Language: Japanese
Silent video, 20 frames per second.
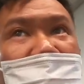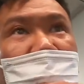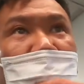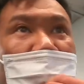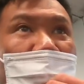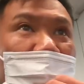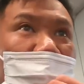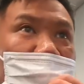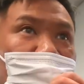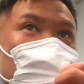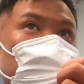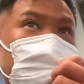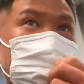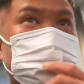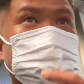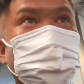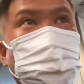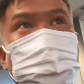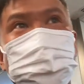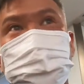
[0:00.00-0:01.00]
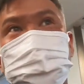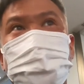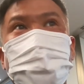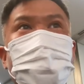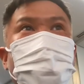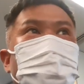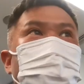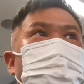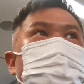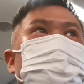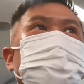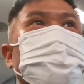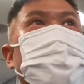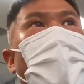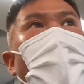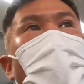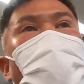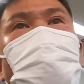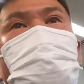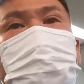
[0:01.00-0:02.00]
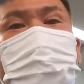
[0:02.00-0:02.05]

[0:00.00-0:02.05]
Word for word: ここから歩いて15分ぐらいかかるらしいんで